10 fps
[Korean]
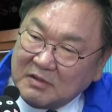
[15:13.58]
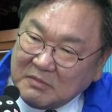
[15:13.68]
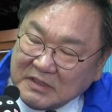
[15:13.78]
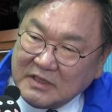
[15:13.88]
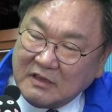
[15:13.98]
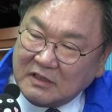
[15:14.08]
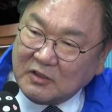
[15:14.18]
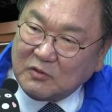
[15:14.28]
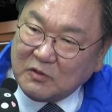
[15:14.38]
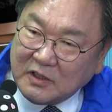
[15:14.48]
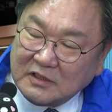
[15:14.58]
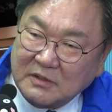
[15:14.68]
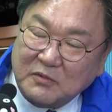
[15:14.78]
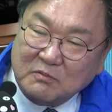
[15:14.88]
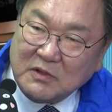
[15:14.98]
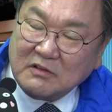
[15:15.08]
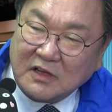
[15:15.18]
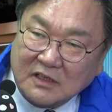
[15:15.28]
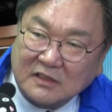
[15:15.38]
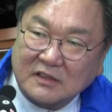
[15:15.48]
민생 어렵고 경제 폭망과
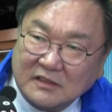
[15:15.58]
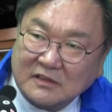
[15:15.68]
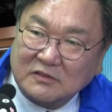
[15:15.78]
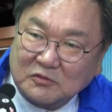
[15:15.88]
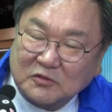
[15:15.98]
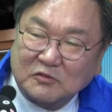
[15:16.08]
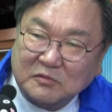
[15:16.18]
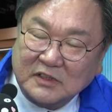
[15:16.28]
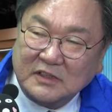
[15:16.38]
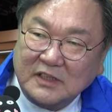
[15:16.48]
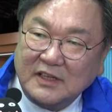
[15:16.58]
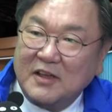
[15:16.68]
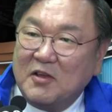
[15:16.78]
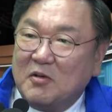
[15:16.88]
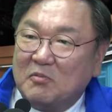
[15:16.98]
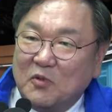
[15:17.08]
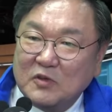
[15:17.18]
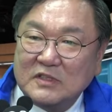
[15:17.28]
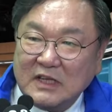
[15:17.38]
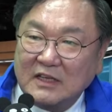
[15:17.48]
관련해서는 우리 국민들이
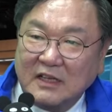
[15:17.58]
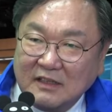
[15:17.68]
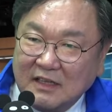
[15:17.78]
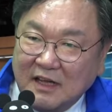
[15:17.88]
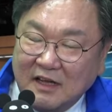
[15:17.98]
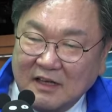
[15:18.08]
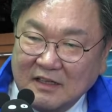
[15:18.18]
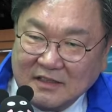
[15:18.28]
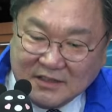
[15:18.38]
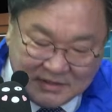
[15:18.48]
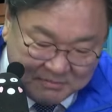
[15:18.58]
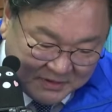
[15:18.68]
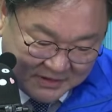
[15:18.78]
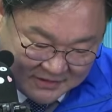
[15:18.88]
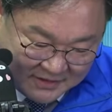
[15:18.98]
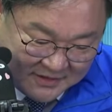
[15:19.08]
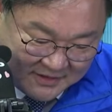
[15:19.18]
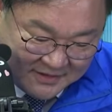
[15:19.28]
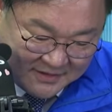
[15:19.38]
못 살겠다 심판하자.